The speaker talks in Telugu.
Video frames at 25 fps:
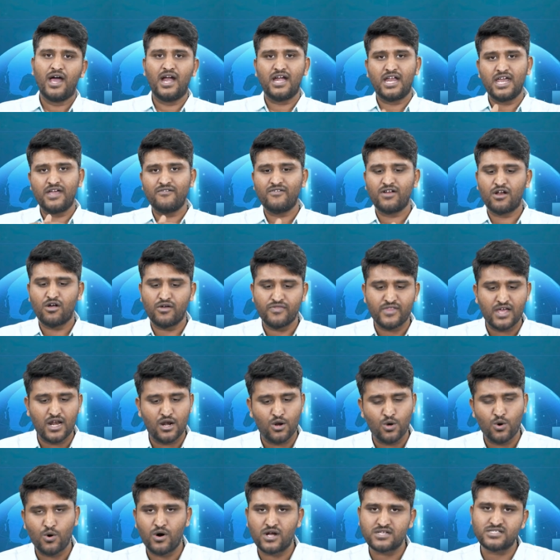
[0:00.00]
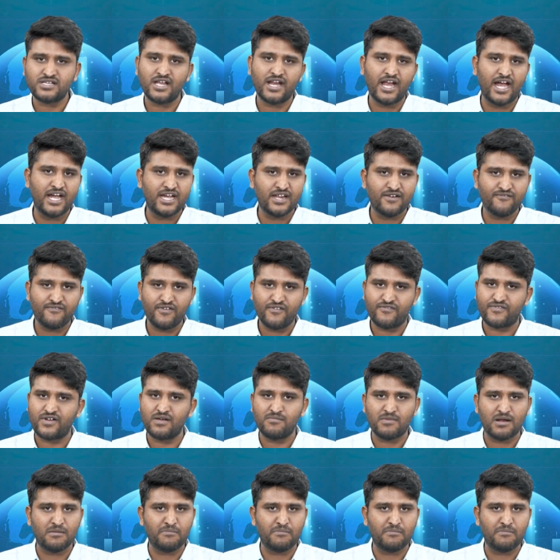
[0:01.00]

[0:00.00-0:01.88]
అండ్ ఈవెన్ ఆన్ ద లోవర్ సైడ్ ఎయిటీన్ ఫిఫ్టీ